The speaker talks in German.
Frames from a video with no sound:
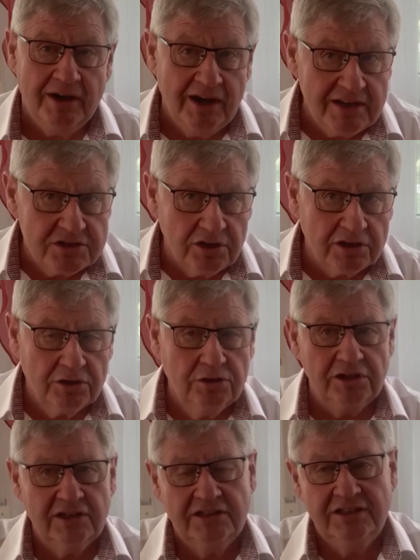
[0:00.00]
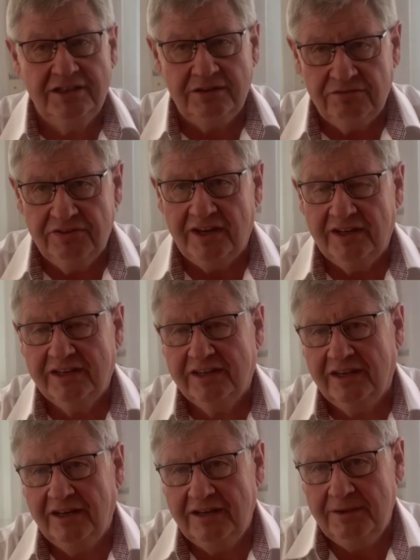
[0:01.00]
Also hat Gott die Welt
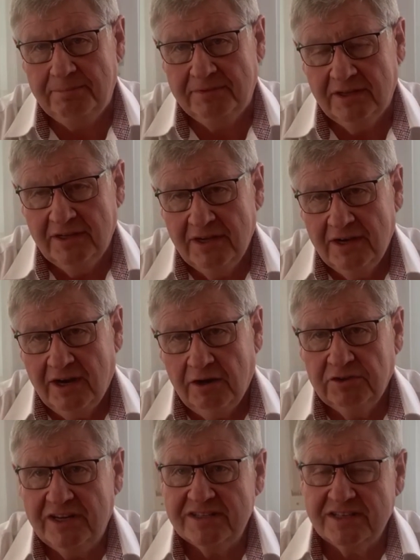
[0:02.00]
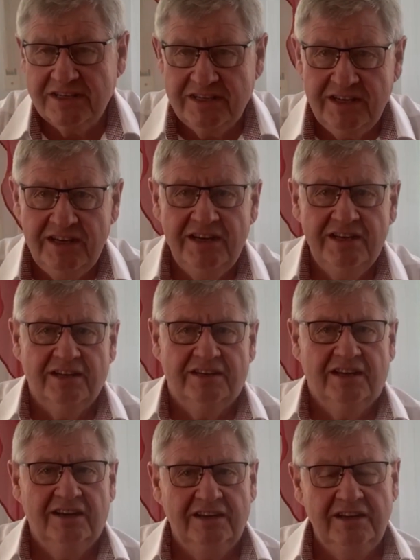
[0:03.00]
geliebt, auf dass jeder,
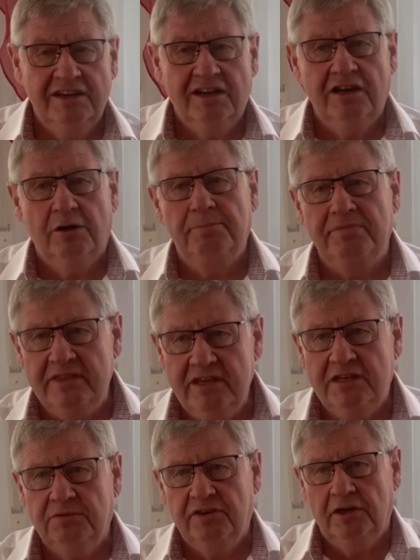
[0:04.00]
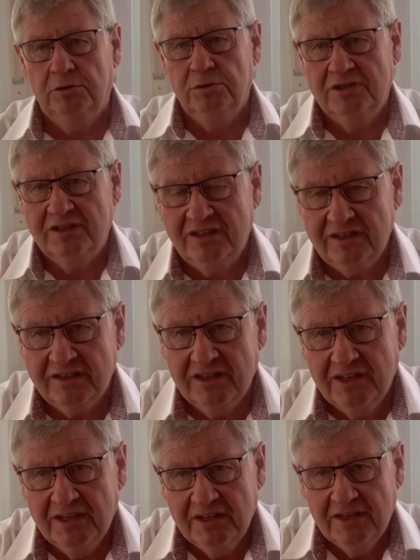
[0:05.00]
der an ihn glaubt, nicht verloren geht,
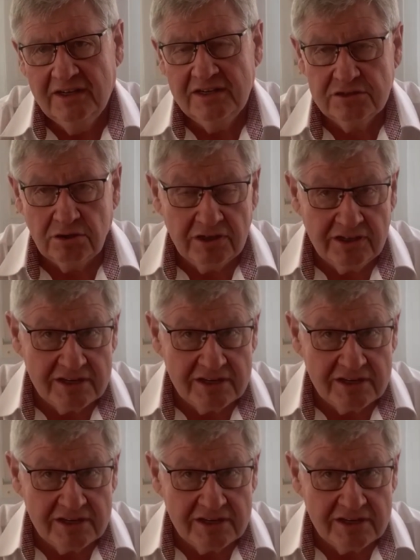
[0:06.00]
sondern